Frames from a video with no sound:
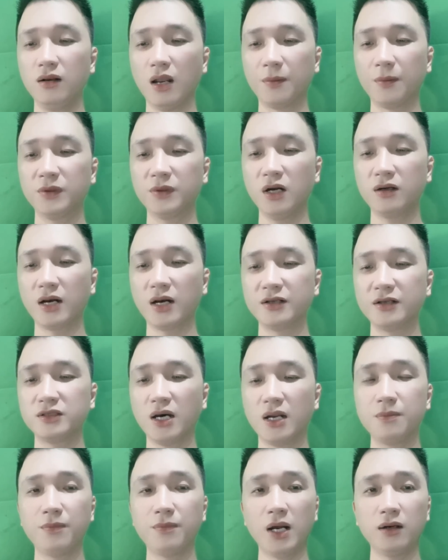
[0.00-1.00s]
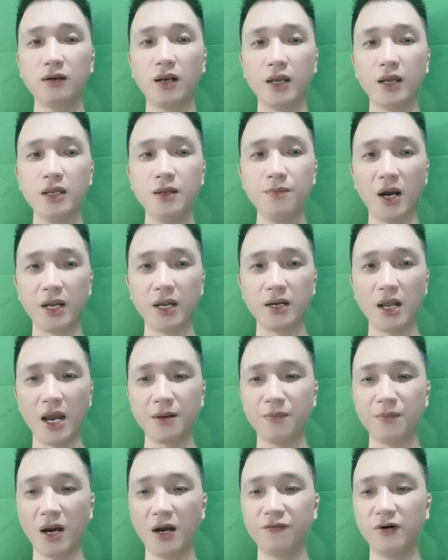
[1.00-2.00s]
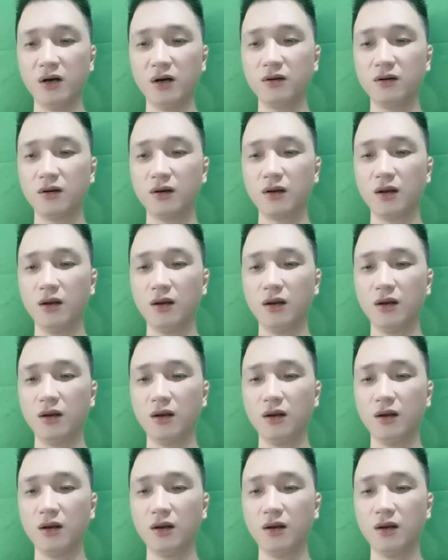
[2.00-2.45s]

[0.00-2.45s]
lập tức ra trận bắt lấy bảy đại ma vương.